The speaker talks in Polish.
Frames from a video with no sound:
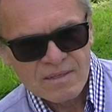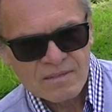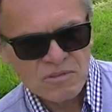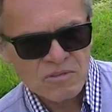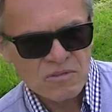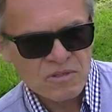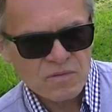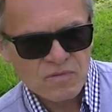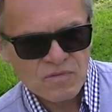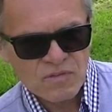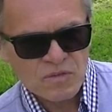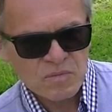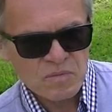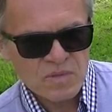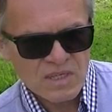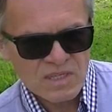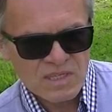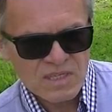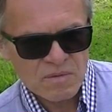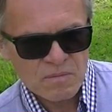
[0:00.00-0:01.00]
który w sumie
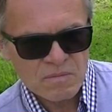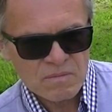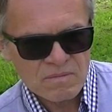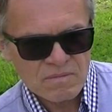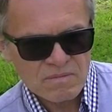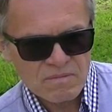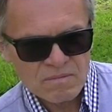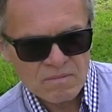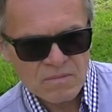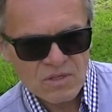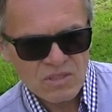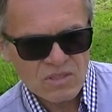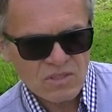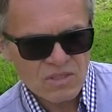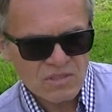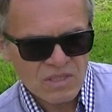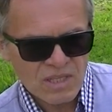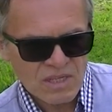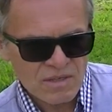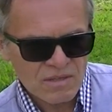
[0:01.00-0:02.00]
jest
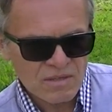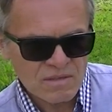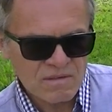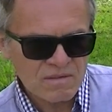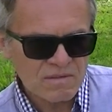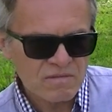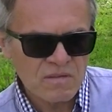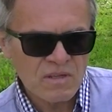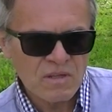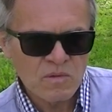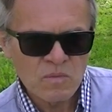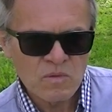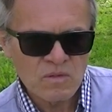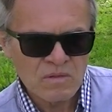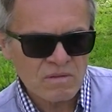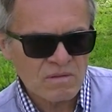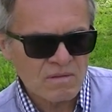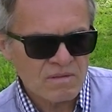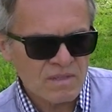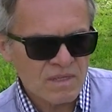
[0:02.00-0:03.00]
motto tego
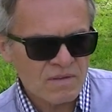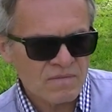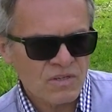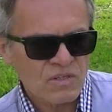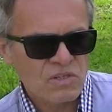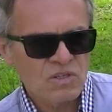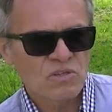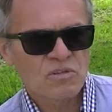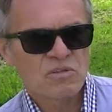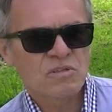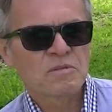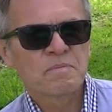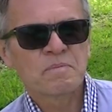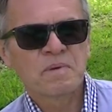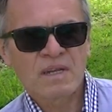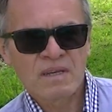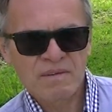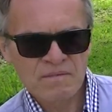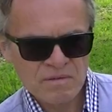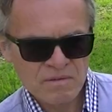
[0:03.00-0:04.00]
filmu, najważniejszą
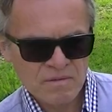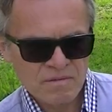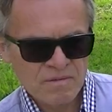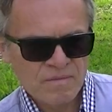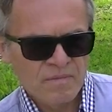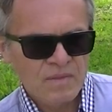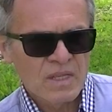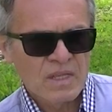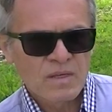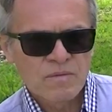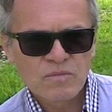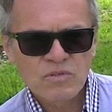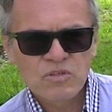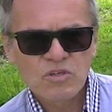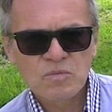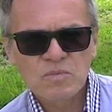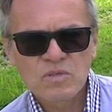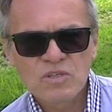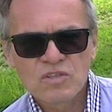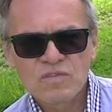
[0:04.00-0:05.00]
sprawą.
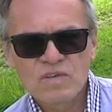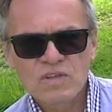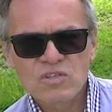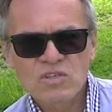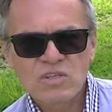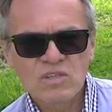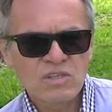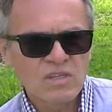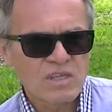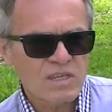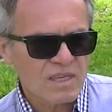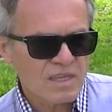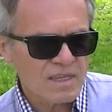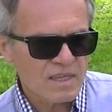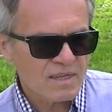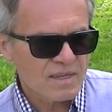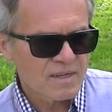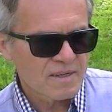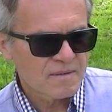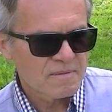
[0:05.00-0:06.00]
Muszą być dwa czynniki,
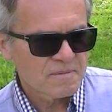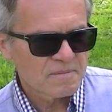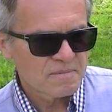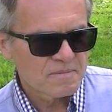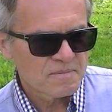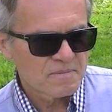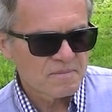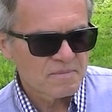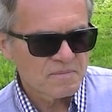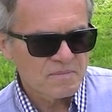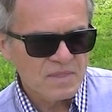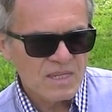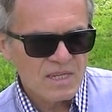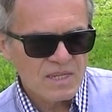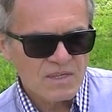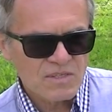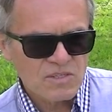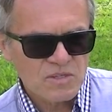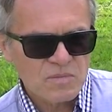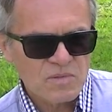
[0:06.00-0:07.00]

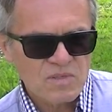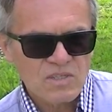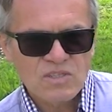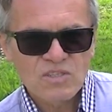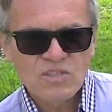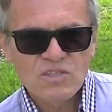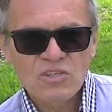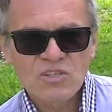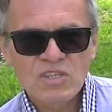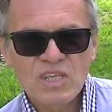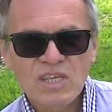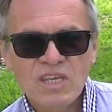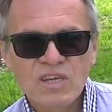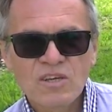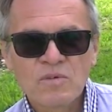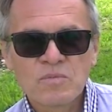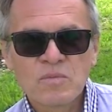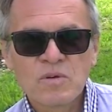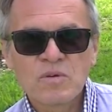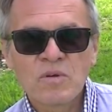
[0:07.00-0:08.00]
żeby coś
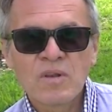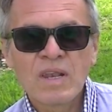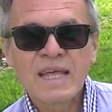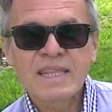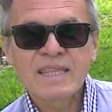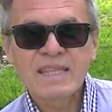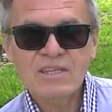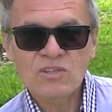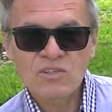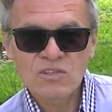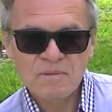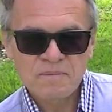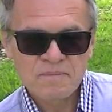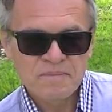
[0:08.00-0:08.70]
takiego mogło latać.